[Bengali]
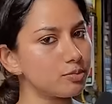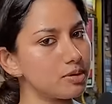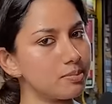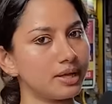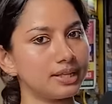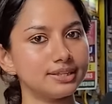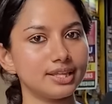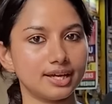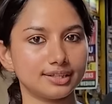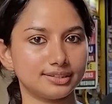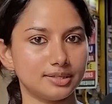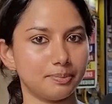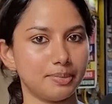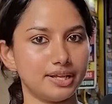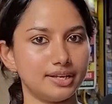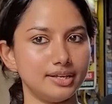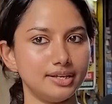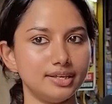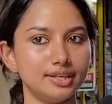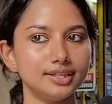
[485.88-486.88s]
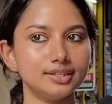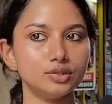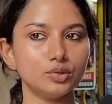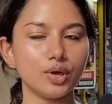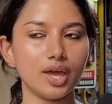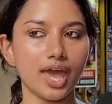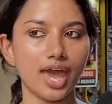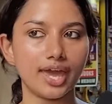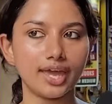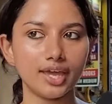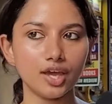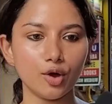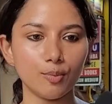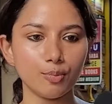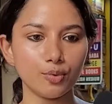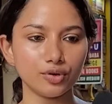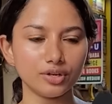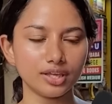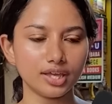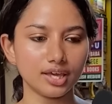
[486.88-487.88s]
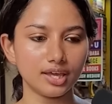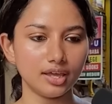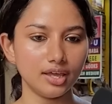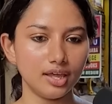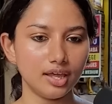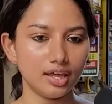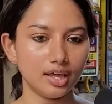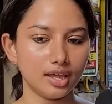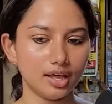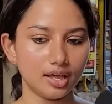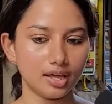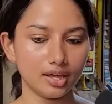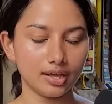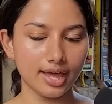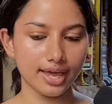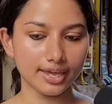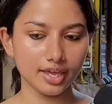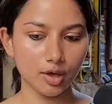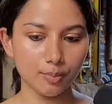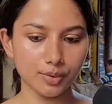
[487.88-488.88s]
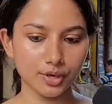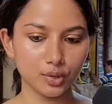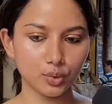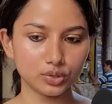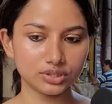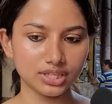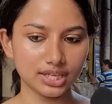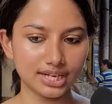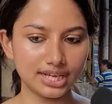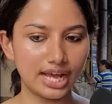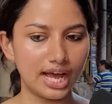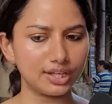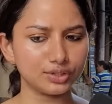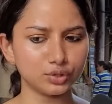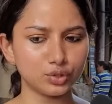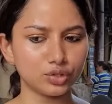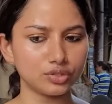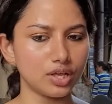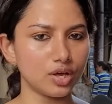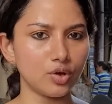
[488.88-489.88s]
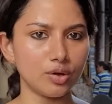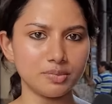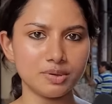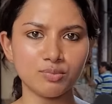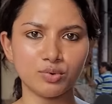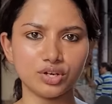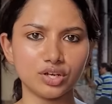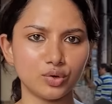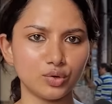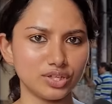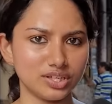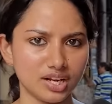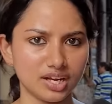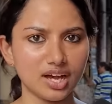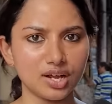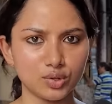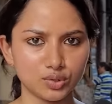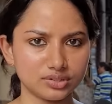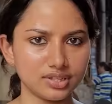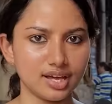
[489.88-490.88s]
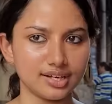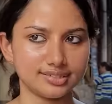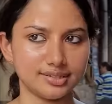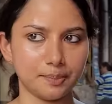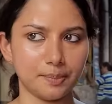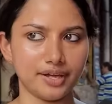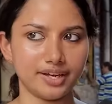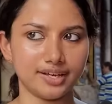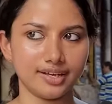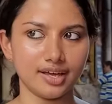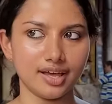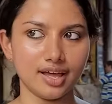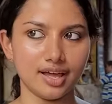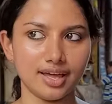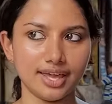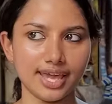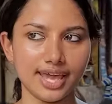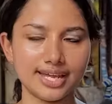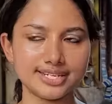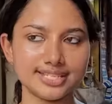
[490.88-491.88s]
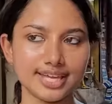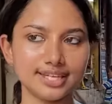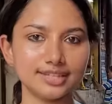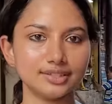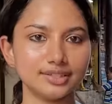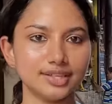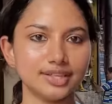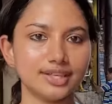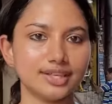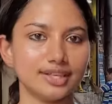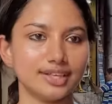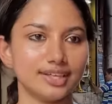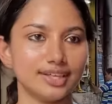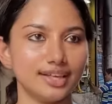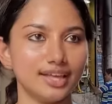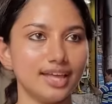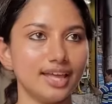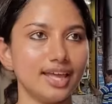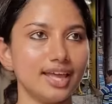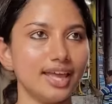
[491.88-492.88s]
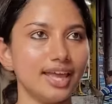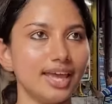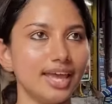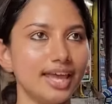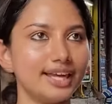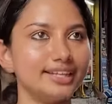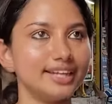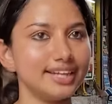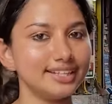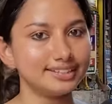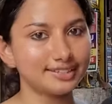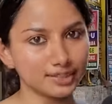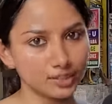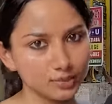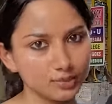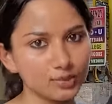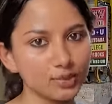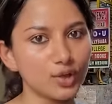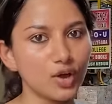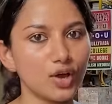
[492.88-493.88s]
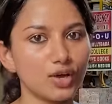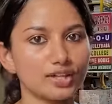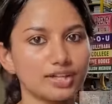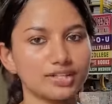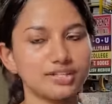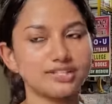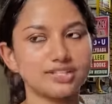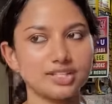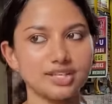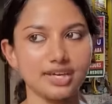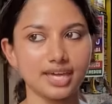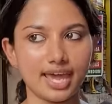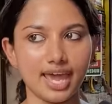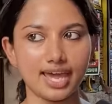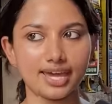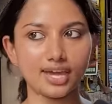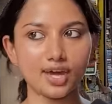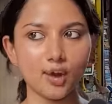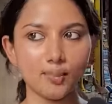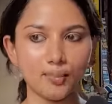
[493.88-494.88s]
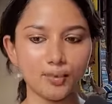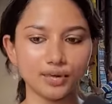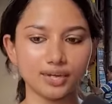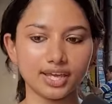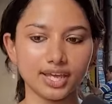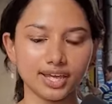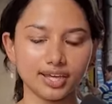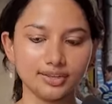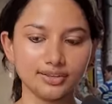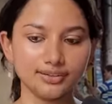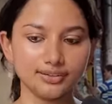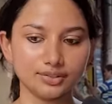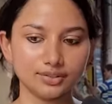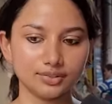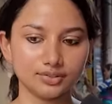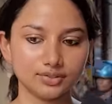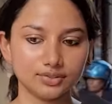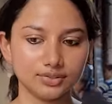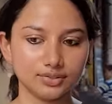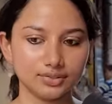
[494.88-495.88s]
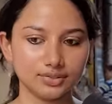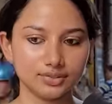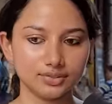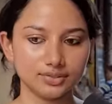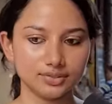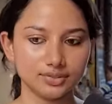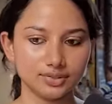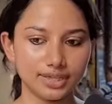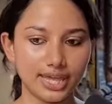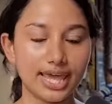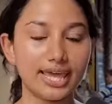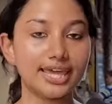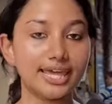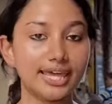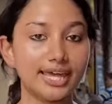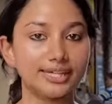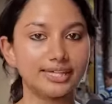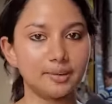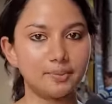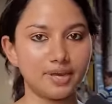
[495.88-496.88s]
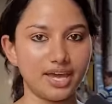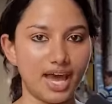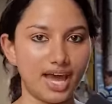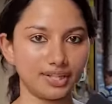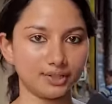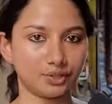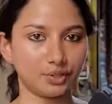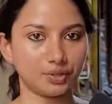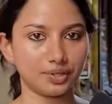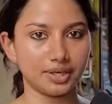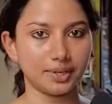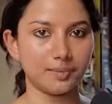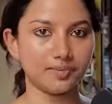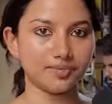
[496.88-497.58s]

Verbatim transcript: অভিমান থাকতে পারে কিন্তু একে অপরকে একে অপরের উত্থানে গাত্রদাহ আমি মনে করি না কারোর থাকতে পারে এটাই এটাই তৃণমূল কংগ্রেস যে একে অপরকে এগিয়ে দেবে হাত ধরে